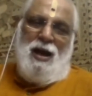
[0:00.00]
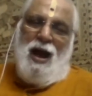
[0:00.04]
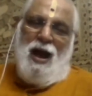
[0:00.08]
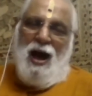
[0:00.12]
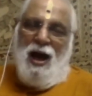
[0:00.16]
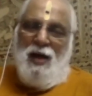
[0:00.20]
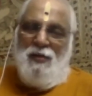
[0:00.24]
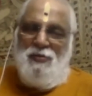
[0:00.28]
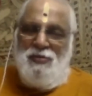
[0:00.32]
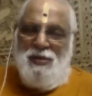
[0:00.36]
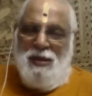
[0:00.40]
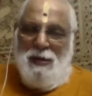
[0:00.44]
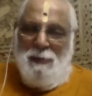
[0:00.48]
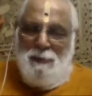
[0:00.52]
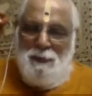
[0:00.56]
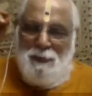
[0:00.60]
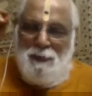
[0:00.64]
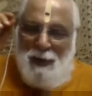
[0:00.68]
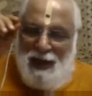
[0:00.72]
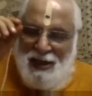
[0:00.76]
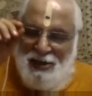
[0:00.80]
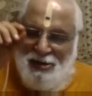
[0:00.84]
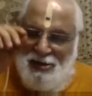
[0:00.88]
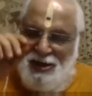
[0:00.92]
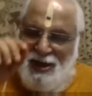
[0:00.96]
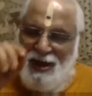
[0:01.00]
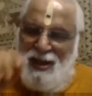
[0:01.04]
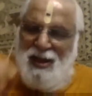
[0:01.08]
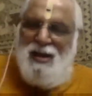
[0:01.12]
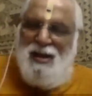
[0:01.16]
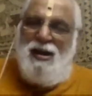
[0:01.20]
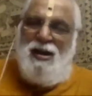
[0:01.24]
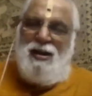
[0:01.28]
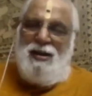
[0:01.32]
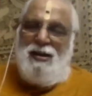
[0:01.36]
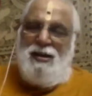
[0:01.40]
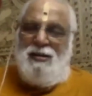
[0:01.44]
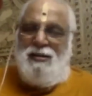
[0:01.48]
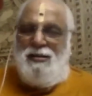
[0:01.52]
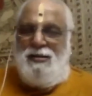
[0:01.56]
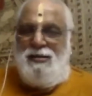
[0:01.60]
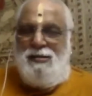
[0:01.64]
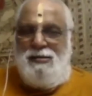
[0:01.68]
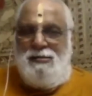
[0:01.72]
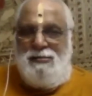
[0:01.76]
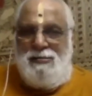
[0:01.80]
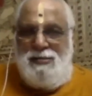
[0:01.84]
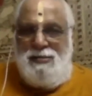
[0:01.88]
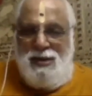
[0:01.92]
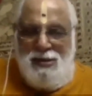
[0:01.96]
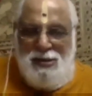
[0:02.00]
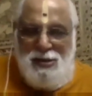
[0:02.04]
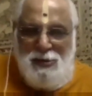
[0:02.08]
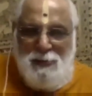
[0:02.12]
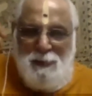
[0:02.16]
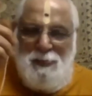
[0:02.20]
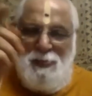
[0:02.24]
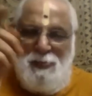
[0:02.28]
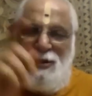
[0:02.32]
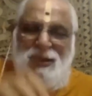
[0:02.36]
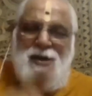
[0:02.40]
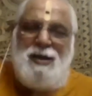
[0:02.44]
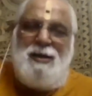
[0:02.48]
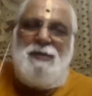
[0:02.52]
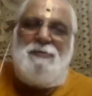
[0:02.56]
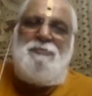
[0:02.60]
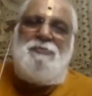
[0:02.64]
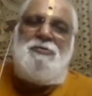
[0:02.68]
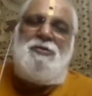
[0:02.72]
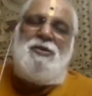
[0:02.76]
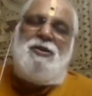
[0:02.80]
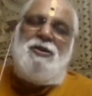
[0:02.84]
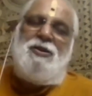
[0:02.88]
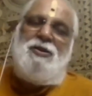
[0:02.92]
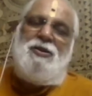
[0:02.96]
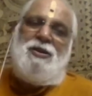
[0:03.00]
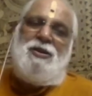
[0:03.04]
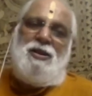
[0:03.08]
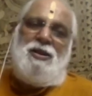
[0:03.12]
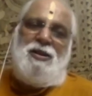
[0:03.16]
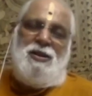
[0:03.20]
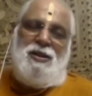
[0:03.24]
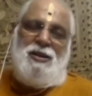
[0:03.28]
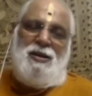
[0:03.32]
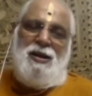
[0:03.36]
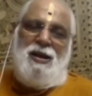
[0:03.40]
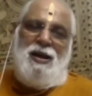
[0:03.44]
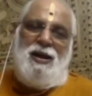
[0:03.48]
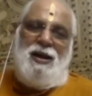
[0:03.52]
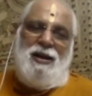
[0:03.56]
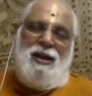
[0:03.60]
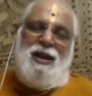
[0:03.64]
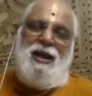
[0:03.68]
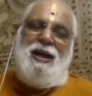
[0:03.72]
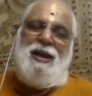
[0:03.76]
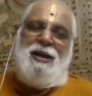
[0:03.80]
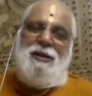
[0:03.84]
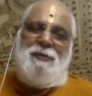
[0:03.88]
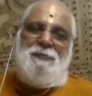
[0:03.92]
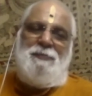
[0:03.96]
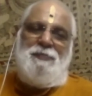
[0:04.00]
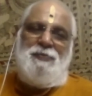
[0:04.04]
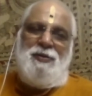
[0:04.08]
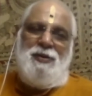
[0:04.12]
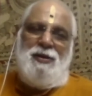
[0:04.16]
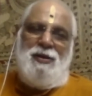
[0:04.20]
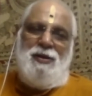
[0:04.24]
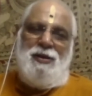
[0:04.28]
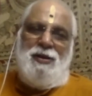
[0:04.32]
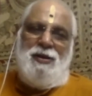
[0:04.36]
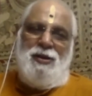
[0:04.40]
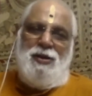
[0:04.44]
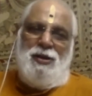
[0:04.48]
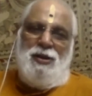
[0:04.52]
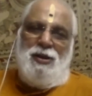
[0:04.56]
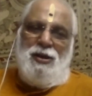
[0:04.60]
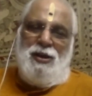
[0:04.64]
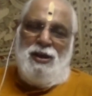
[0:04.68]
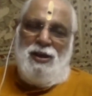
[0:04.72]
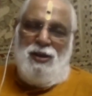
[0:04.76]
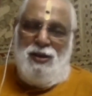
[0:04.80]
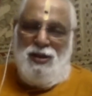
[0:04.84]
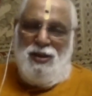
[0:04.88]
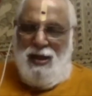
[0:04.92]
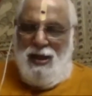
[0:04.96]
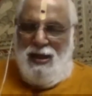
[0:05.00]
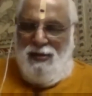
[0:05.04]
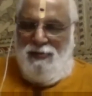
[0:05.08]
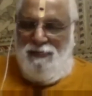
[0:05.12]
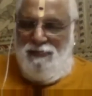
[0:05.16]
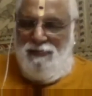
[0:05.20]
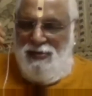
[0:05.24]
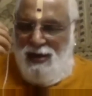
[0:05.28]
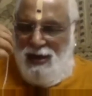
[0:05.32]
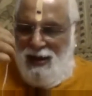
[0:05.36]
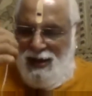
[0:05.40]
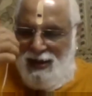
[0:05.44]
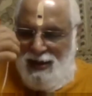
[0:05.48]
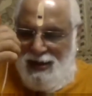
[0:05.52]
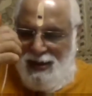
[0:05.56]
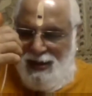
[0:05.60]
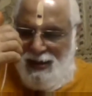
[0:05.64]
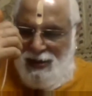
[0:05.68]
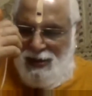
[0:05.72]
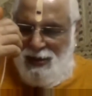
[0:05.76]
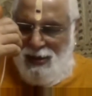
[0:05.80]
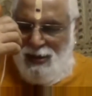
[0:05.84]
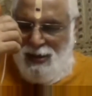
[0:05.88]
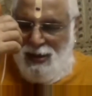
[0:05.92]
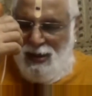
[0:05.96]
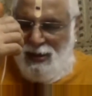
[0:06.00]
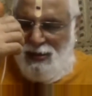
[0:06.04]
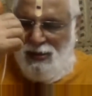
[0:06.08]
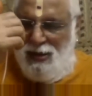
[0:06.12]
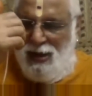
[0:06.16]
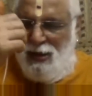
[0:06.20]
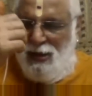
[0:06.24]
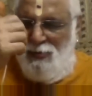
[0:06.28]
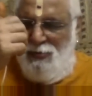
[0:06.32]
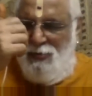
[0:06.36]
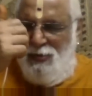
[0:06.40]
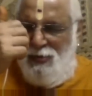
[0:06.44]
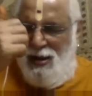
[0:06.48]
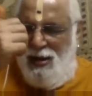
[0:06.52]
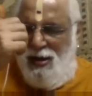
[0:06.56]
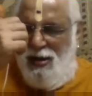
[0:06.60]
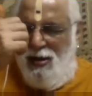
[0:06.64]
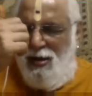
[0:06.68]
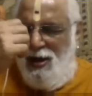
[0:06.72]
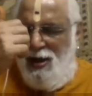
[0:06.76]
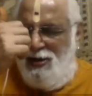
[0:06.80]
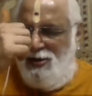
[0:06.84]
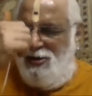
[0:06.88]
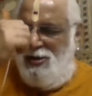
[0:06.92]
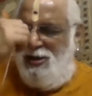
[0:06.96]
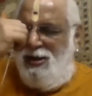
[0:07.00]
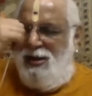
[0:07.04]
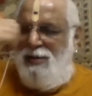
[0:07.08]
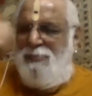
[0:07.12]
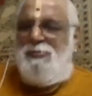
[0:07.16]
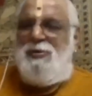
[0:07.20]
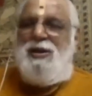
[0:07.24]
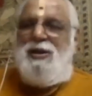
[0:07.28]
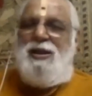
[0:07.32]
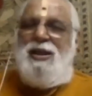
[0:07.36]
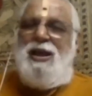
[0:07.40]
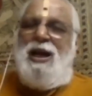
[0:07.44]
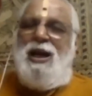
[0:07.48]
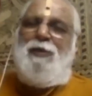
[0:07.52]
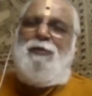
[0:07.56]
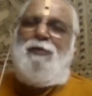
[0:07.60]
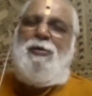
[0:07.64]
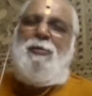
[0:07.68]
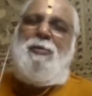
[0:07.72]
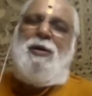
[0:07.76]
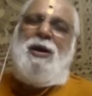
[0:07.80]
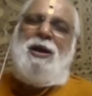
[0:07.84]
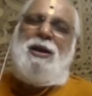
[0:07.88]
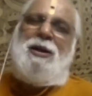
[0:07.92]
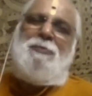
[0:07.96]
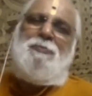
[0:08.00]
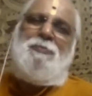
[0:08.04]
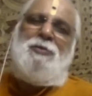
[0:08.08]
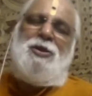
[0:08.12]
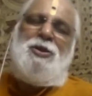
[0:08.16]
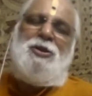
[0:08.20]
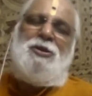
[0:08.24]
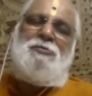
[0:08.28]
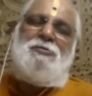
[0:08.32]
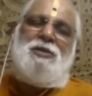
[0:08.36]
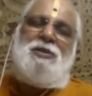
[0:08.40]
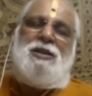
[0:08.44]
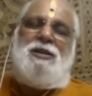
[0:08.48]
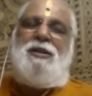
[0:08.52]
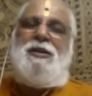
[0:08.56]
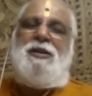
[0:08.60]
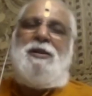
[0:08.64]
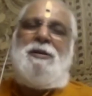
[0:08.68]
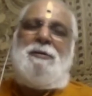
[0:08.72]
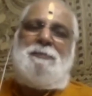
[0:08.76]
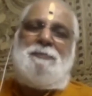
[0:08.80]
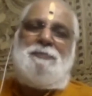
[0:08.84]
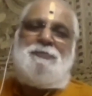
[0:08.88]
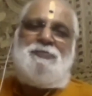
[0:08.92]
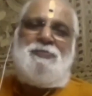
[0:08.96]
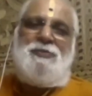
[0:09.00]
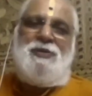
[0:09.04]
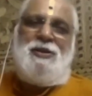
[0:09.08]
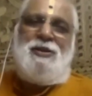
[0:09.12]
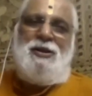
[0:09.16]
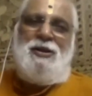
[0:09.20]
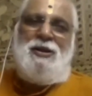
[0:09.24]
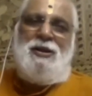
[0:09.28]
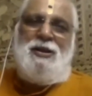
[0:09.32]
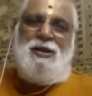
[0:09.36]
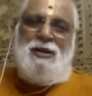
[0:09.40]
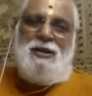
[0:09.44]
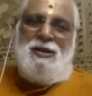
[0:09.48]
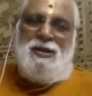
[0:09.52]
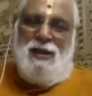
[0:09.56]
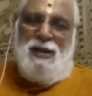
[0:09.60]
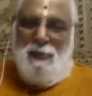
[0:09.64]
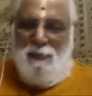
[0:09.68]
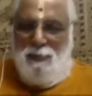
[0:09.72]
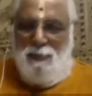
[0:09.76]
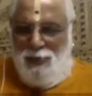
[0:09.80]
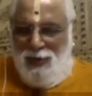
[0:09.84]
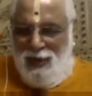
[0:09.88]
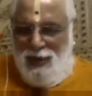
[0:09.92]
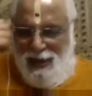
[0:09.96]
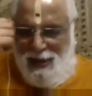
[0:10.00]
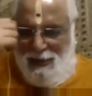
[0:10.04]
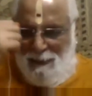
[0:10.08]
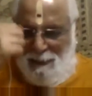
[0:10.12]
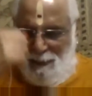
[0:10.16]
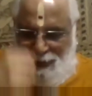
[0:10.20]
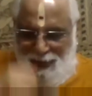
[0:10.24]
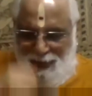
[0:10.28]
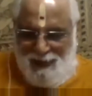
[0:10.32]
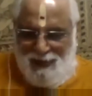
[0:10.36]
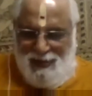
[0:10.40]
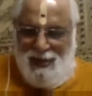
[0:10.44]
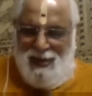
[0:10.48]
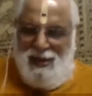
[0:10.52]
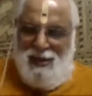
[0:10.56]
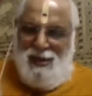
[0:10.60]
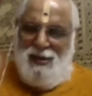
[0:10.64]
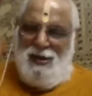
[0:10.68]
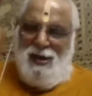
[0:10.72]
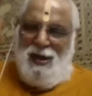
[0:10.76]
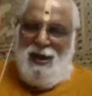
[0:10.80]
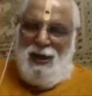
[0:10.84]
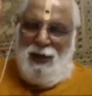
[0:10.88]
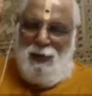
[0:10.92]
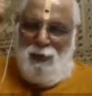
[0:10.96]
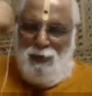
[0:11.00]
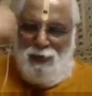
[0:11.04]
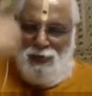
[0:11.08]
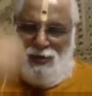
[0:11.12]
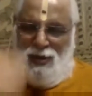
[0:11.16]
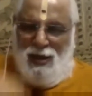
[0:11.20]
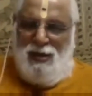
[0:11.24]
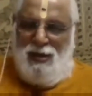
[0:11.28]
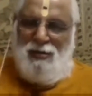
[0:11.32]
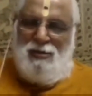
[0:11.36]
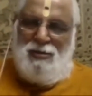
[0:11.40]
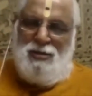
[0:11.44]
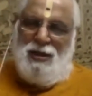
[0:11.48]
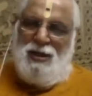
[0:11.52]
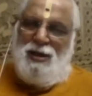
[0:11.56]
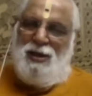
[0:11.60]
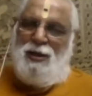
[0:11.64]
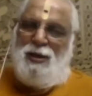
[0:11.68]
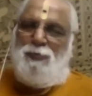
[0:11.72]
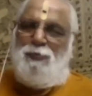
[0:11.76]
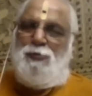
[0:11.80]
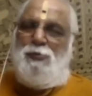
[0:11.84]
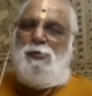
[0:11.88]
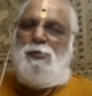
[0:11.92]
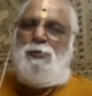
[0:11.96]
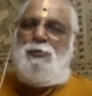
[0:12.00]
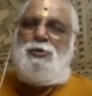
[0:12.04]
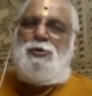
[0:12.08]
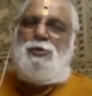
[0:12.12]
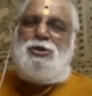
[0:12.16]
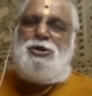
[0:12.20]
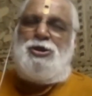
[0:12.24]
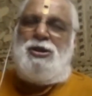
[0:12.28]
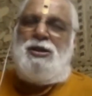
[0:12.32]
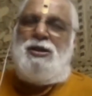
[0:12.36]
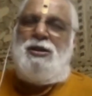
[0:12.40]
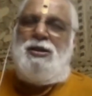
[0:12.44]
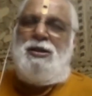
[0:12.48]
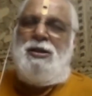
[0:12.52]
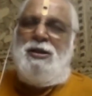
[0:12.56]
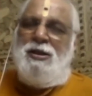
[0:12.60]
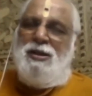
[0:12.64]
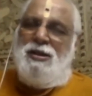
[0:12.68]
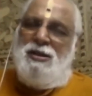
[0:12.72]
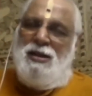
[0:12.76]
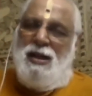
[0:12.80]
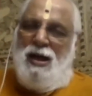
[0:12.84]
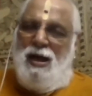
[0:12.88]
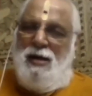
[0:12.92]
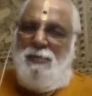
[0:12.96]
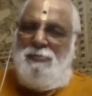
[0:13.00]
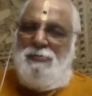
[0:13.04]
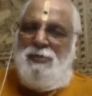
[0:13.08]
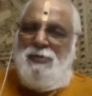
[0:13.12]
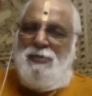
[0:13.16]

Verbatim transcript: அந்த பன்றியானது இடது பக்கம் விழுந்ததினால இந்த விலங்கினுக்கு தன்னுடைய ஆற்றல் மீதே அவமானம் வந்துவிட்டது நம்முடைய பசியினால் உடல் தளர்வு உற்று நாம்